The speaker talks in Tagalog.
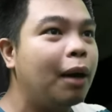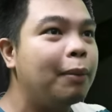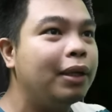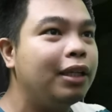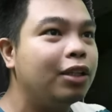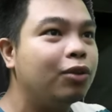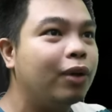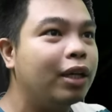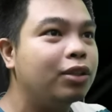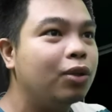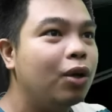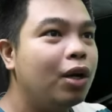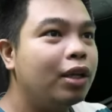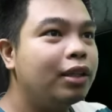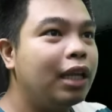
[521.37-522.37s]
na kami dito guys.
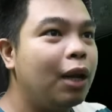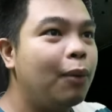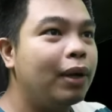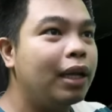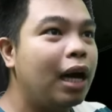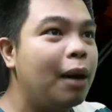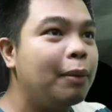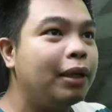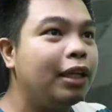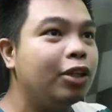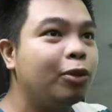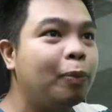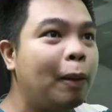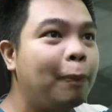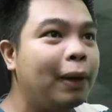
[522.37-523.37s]
So, dalawa na kami
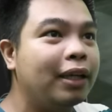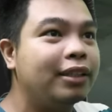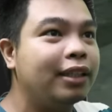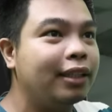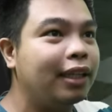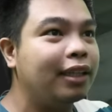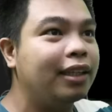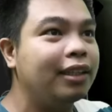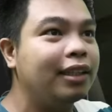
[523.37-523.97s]
dito, pa-flashlightan